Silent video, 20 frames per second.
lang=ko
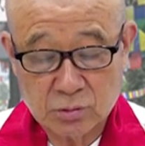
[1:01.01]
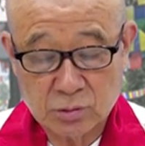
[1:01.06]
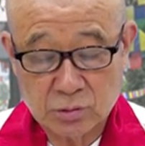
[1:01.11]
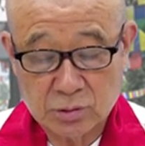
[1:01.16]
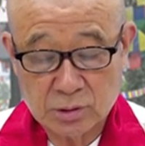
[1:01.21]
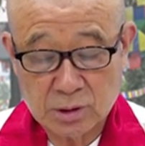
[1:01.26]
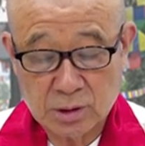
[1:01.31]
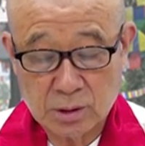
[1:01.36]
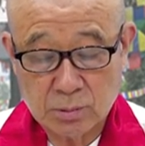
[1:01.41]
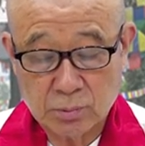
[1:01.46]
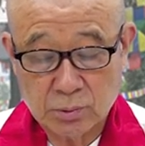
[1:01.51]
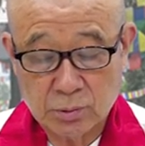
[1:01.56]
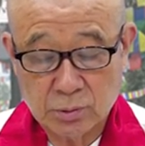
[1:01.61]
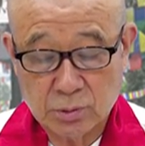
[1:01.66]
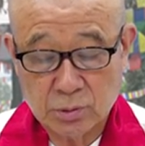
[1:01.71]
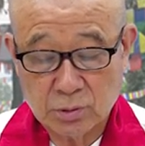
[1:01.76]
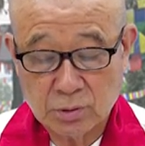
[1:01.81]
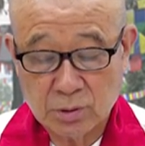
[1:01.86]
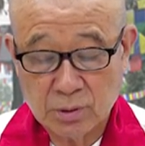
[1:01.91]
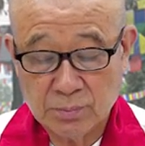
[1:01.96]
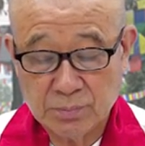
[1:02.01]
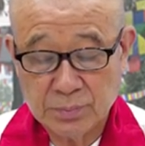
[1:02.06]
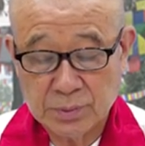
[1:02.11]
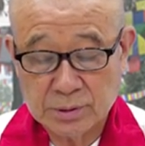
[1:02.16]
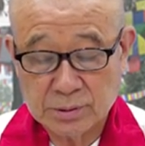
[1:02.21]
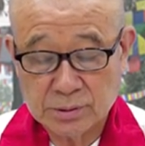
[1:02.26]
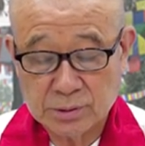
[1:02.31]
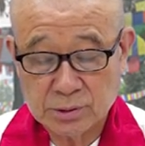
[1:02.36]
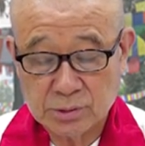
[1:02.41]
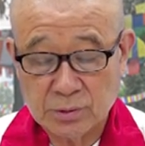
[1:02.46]
국제 불교
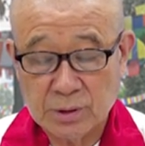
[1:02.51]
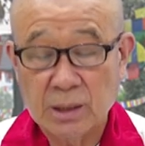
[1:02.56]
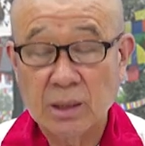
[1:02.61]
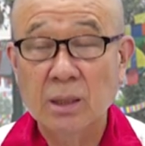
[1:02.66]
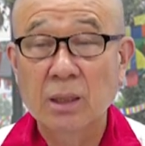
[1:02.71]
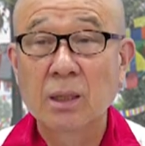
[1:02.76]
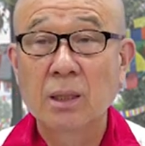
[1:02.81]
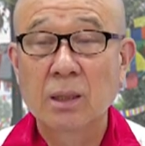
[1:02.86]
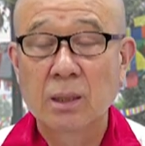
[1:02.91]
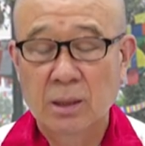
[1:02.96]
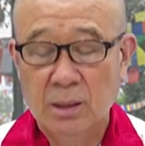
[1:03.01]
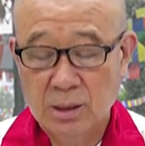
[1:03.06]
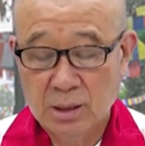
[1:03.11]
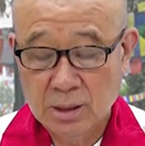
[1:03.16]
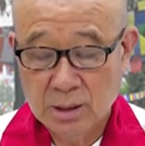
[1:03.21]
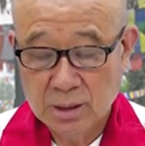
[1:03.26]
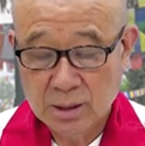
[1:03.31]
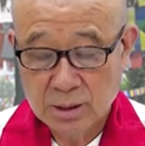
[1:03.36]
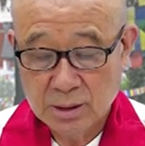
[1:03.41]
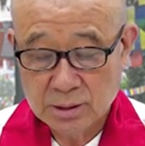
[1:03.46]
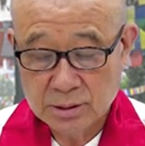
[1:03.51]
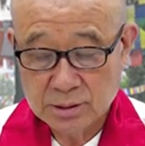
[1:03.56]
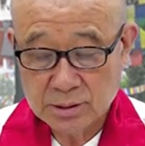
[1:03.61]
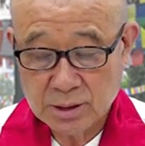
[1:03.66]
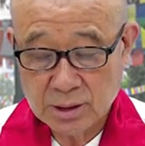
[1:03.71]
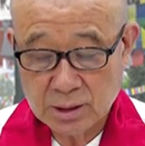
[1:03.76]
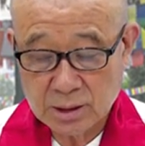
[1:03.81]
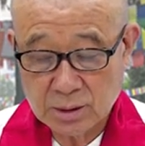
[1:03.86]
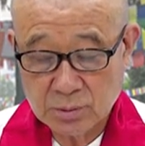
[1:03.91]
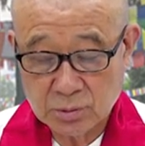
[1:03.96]
컨퍼런스와
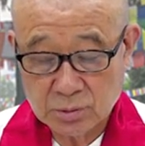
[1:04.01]
세계